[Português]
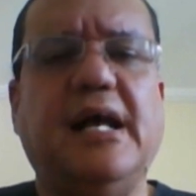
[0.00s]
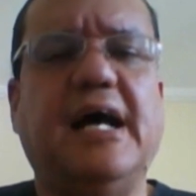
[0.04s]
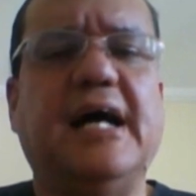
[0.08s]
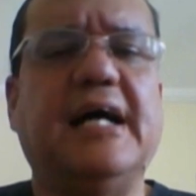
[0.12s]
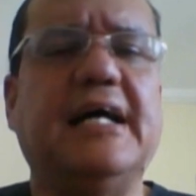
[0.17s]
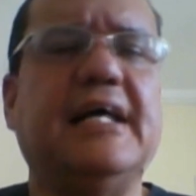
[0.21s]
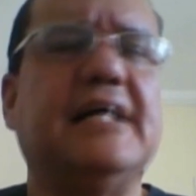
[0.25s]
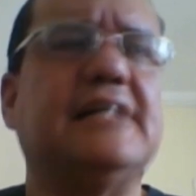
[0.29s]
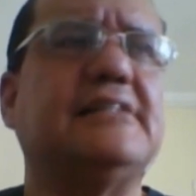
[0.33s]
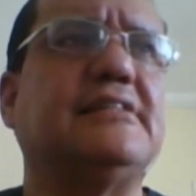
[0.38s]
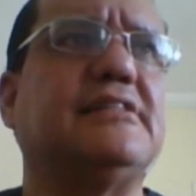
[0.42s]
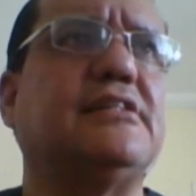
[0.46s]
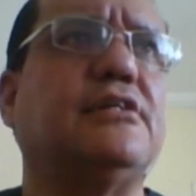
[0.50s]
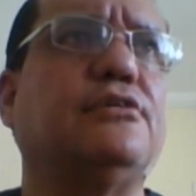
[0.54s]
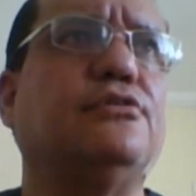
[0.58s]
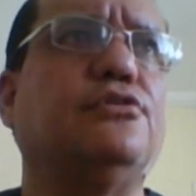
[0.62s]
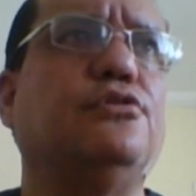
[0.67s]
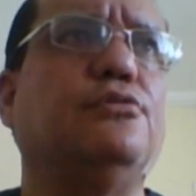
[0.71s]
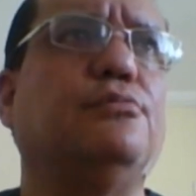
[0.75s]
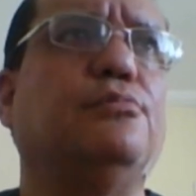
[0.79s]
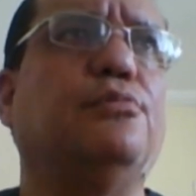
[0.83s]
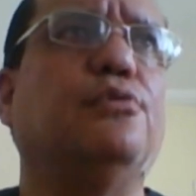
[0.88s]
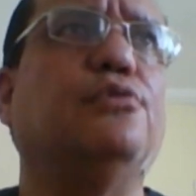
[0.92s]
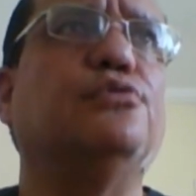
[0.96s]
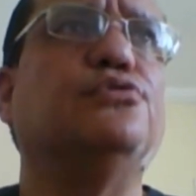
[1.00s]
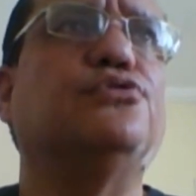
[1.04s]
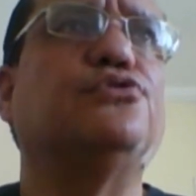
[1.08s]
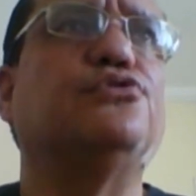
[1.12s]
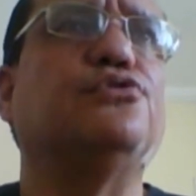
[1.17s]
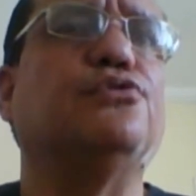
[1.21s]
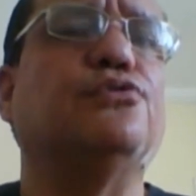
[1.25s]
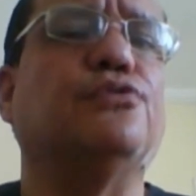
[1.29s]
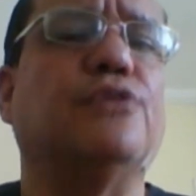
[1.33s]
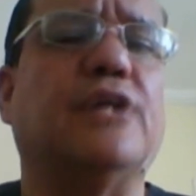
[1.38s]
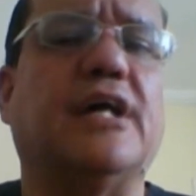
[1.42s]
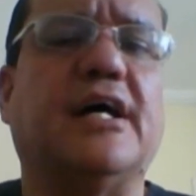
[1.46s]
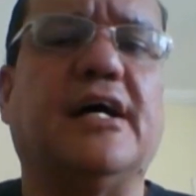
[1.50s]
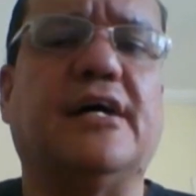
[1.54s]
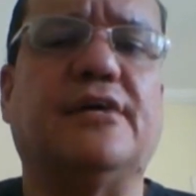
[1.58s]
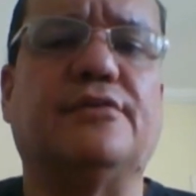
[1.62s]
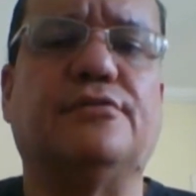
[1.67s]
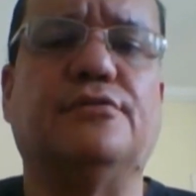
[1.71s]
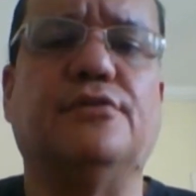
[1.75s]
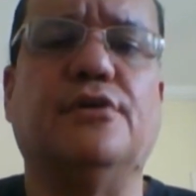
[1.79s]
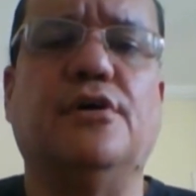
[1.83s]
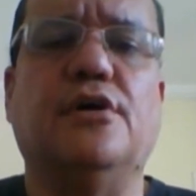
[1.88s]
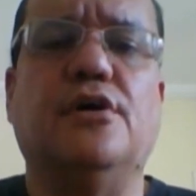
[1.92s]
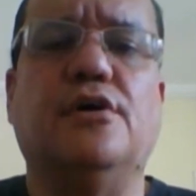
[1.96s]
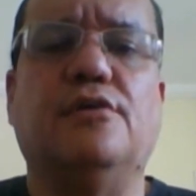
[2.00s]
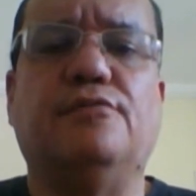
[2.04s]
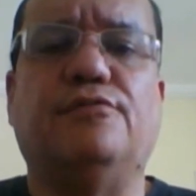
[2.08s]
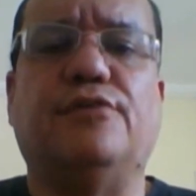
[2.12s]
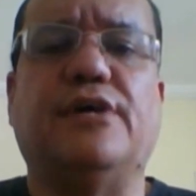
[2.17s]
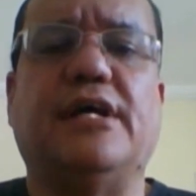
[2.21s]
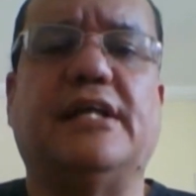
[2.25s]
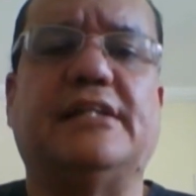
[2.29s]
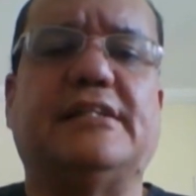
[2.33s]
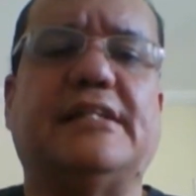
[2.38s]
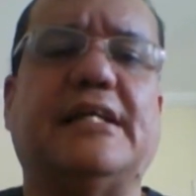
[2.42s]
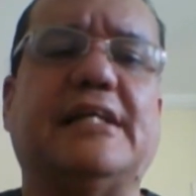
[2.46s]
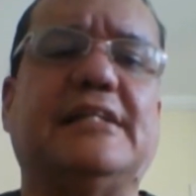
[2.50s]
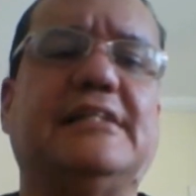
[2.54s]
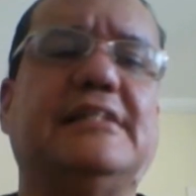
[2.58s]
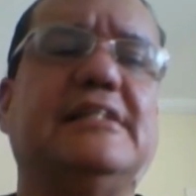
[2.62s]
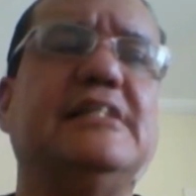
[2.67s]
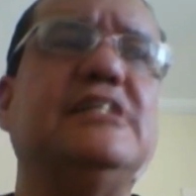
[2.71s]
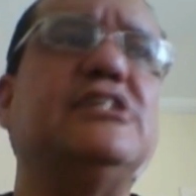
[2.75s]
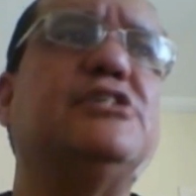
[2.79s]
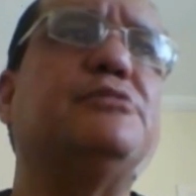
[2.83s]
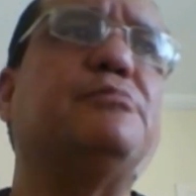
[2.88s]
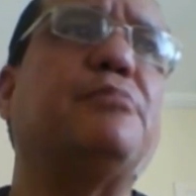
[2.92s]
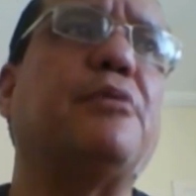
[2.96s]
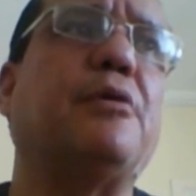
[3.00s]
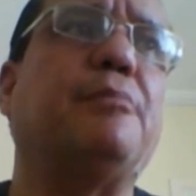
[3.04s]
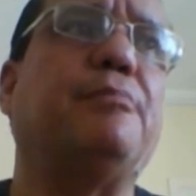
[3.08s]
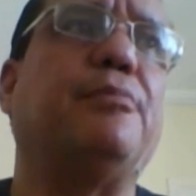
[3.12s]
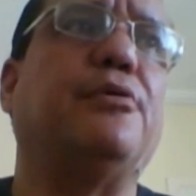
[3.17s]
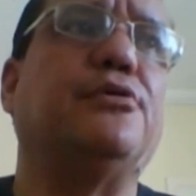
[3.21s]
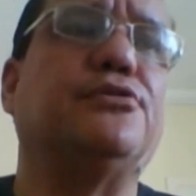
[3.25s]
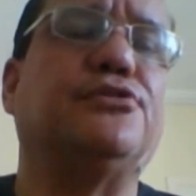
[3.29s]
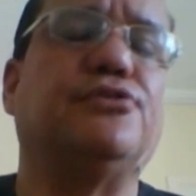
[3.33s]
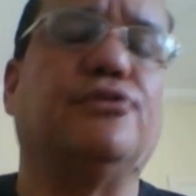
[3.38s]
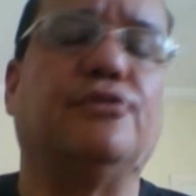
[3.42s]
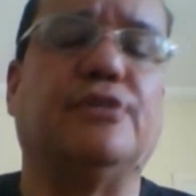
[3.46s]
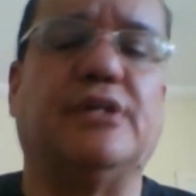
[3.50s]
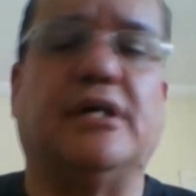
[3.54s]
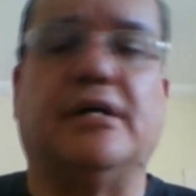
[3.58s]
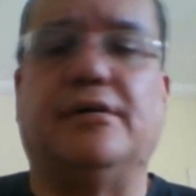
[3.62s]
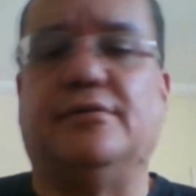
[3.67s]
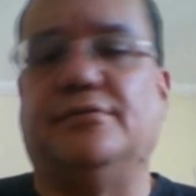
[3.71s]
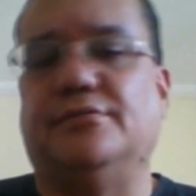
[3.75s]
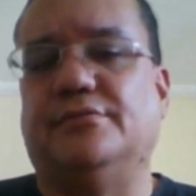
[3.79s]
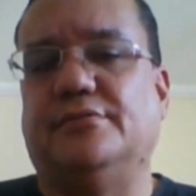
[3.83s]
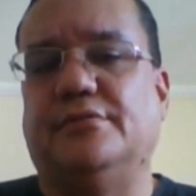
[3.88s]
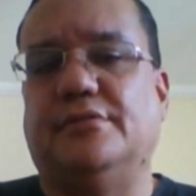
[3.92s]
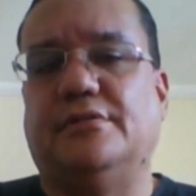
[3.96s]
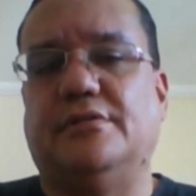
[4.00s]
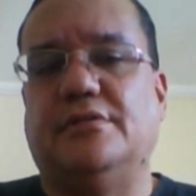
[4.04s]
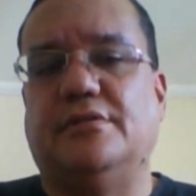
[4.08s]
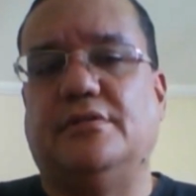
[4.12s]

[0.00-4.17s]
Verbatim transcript: a reação do Bolsonaro foi até desproporcional,